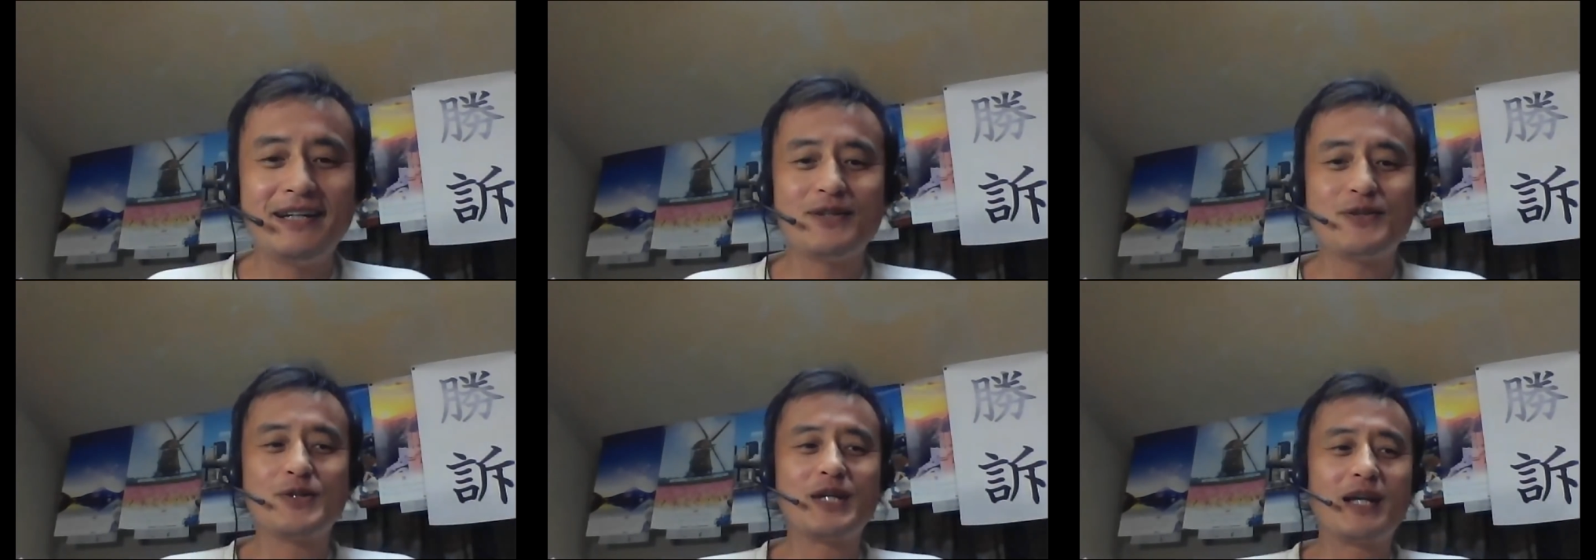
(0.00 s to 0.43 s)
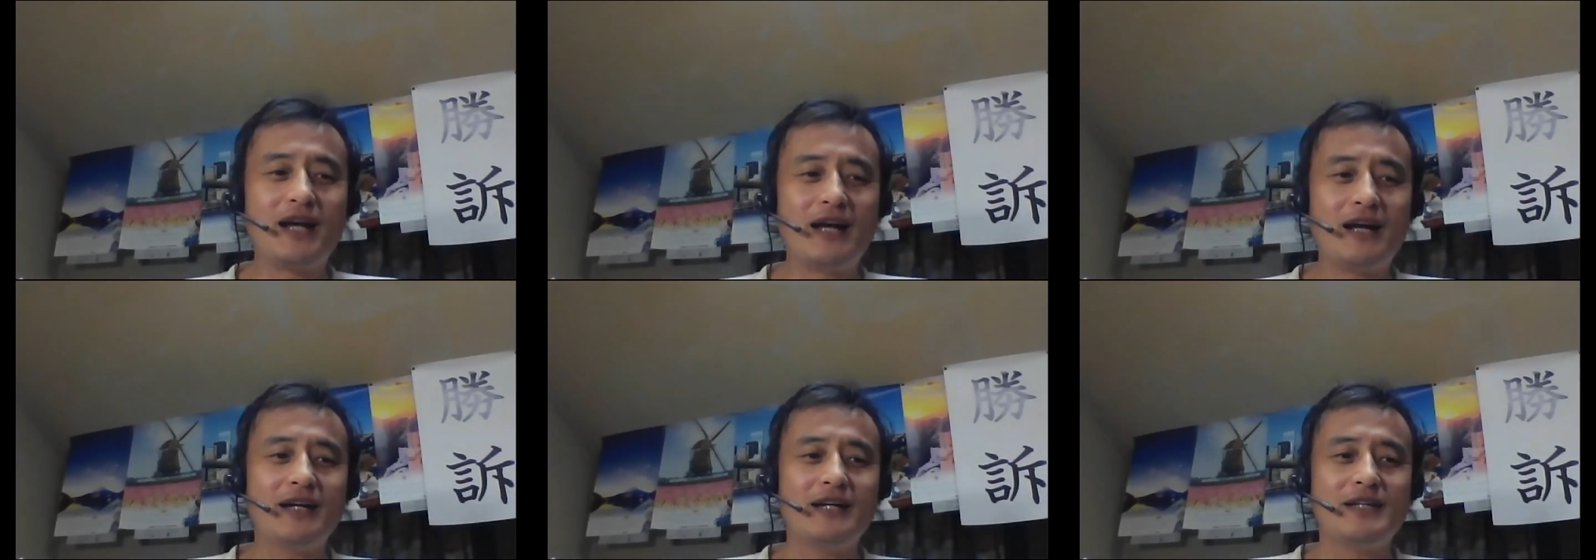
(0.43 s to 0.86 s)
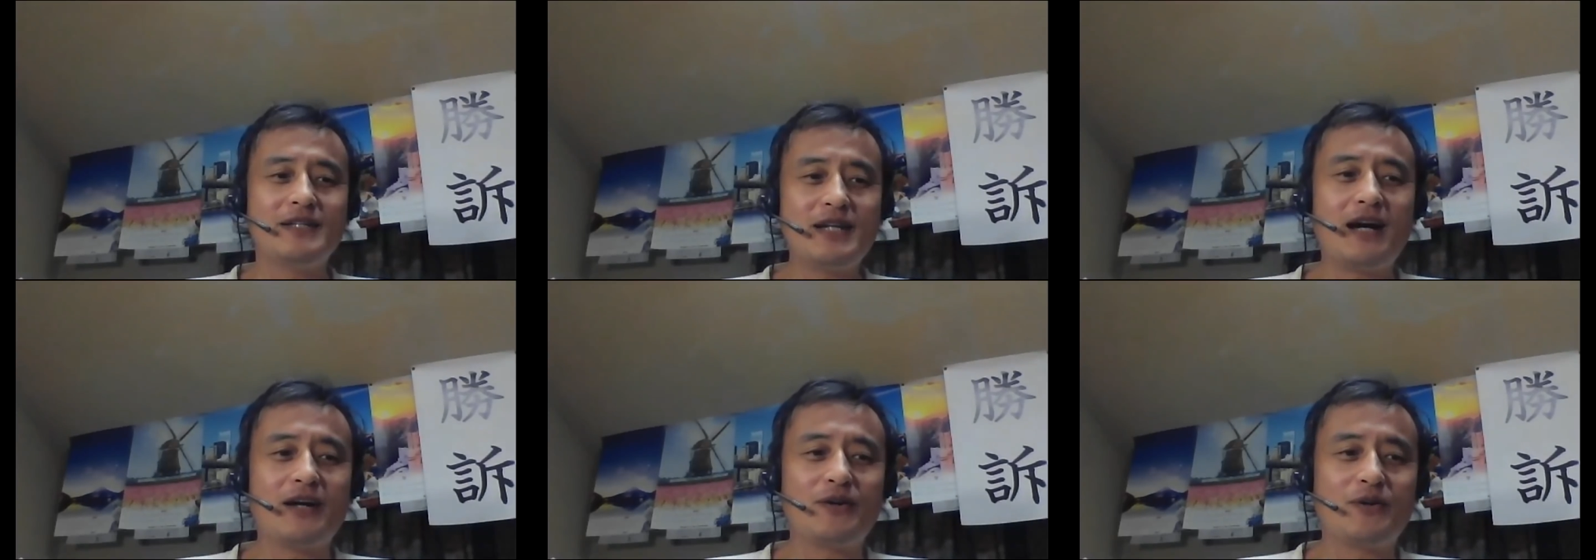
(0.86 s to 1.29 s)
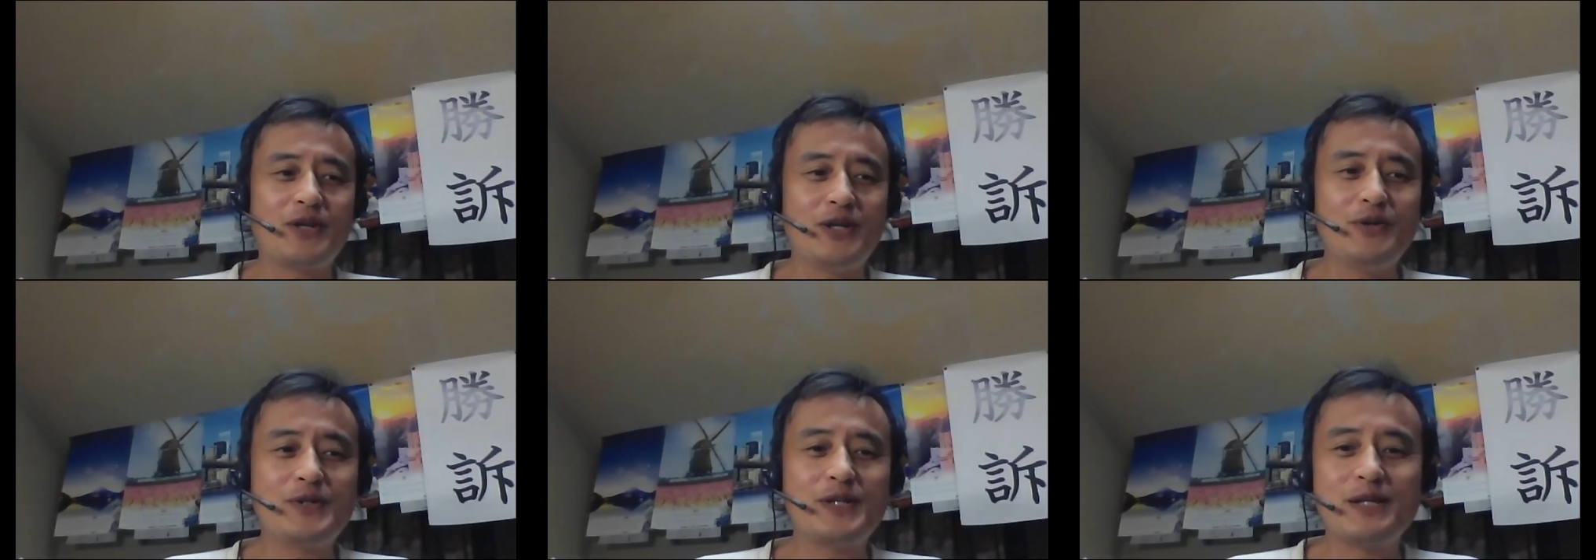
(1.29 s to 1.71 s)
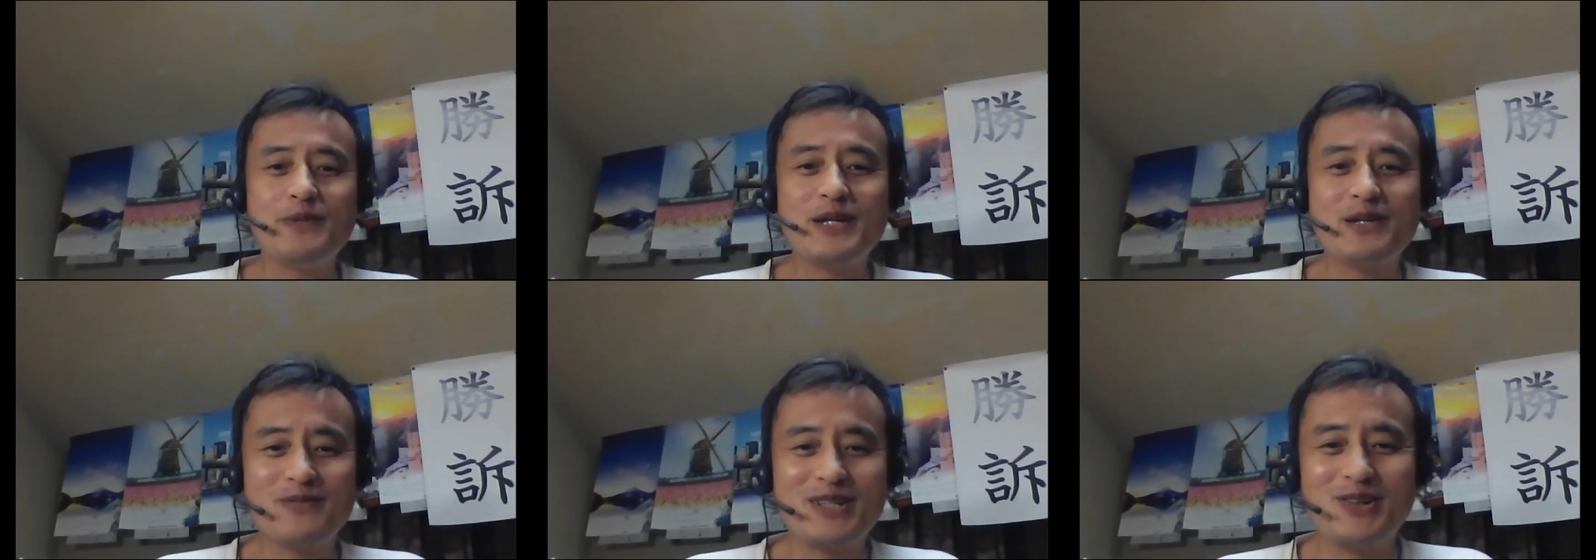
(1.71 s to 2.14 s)
でそしたら、じゃああの理由説
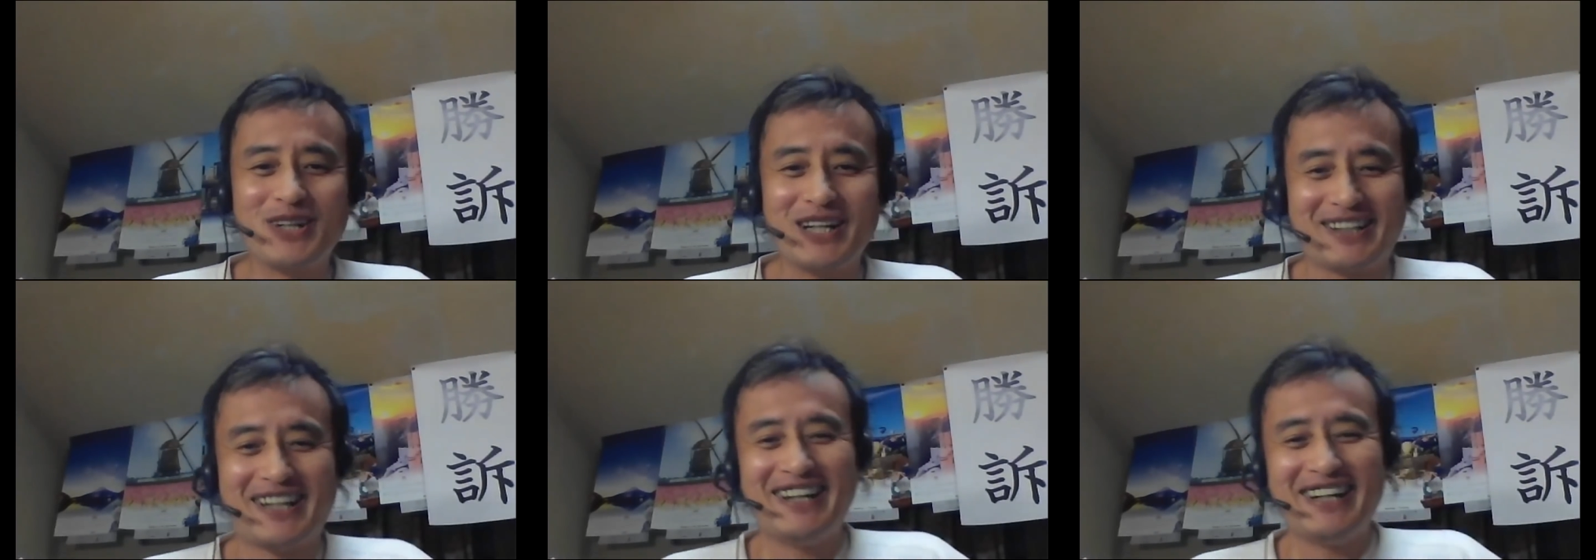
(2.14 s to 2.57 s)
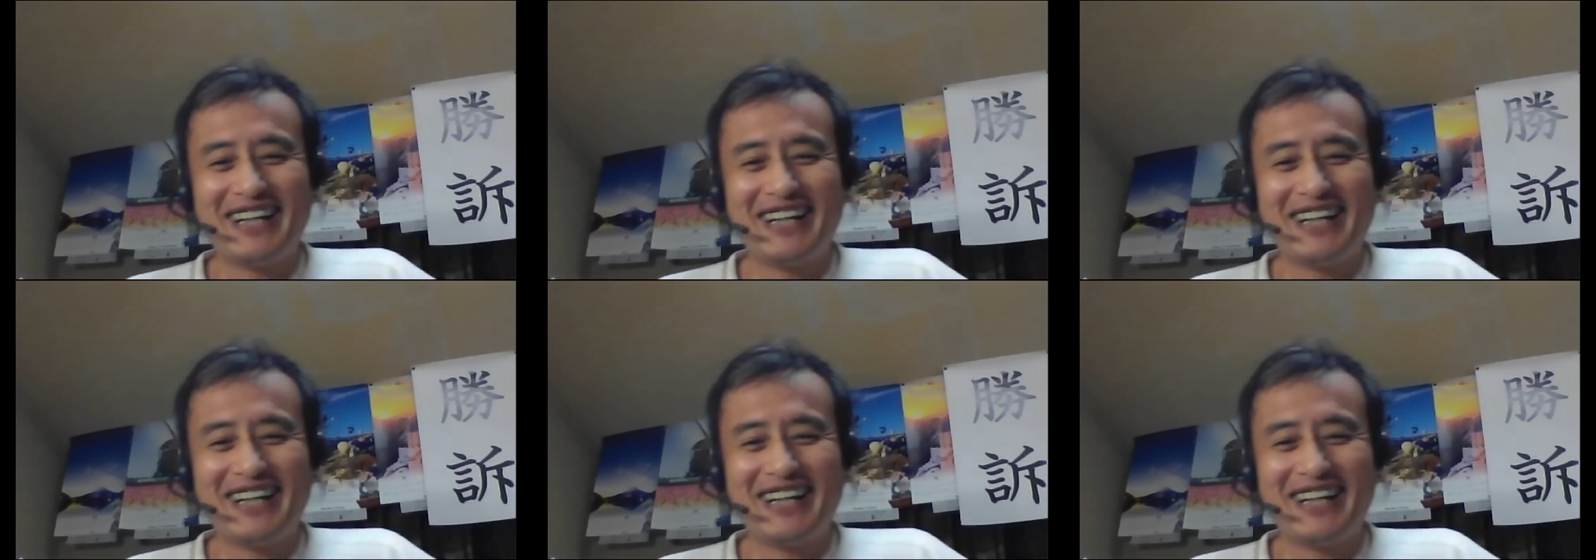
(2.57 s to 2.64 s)
明しましょうかとか